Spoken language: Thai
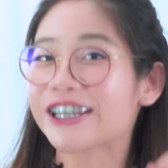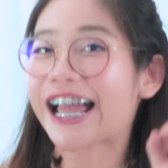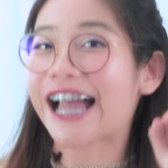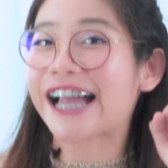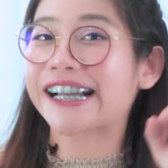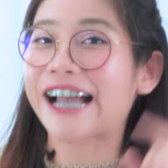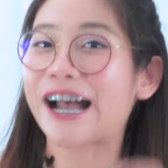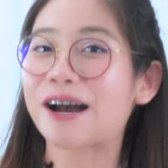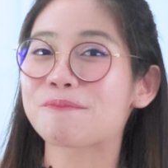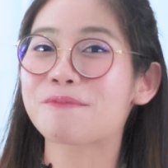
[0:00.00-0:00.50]
ตัวอ
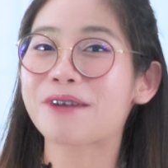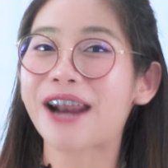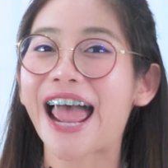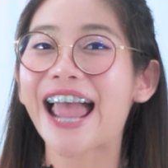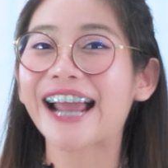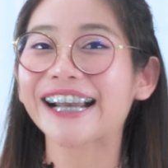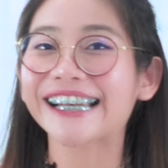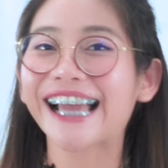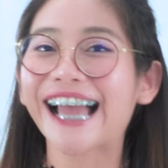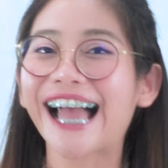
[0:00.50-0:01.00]
ย่างคำแร
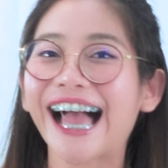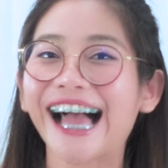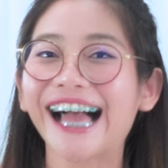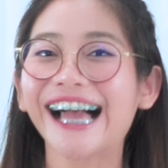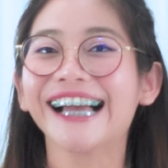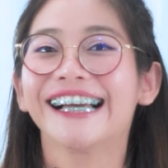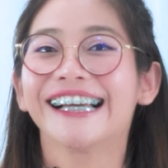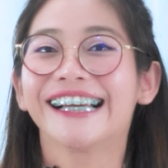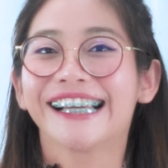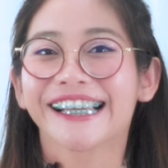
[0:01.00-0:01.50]
กนะ
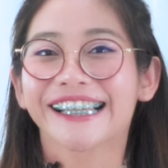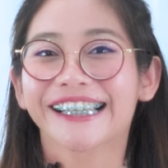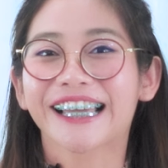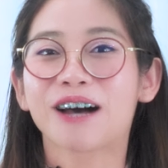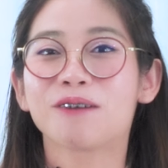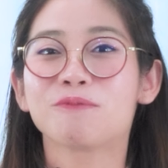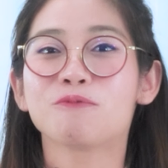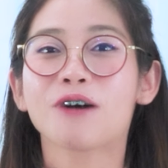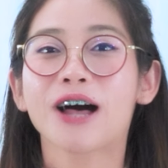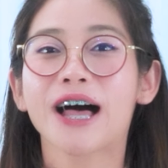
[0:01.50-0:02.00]
คะ
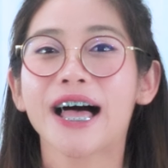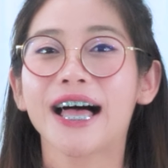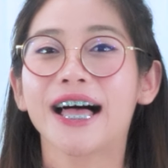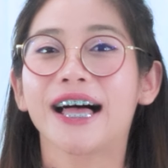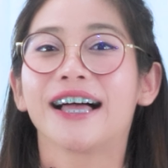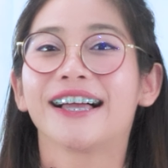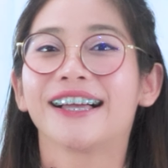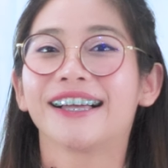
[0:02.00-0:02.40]
คำว่า